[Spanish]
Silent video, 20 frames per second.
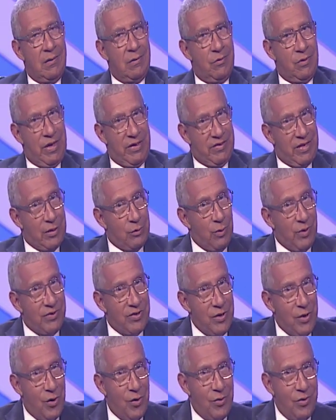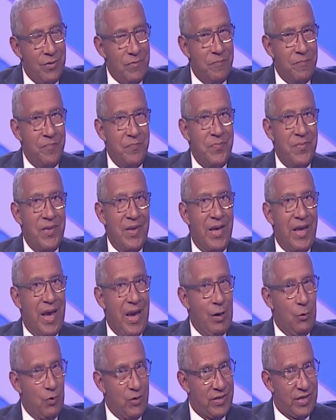Una situación
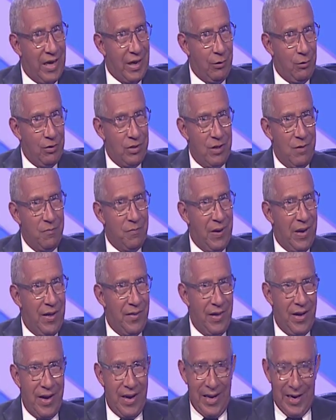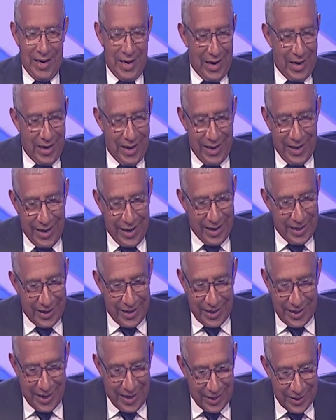que no está contemplada en la Ley
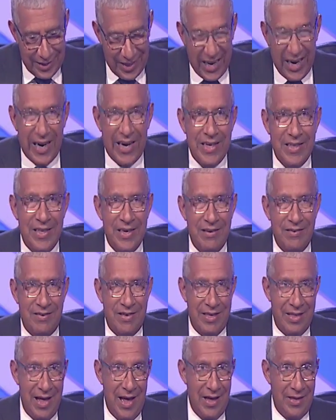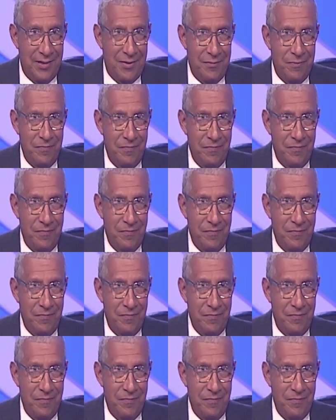General de Electricidad.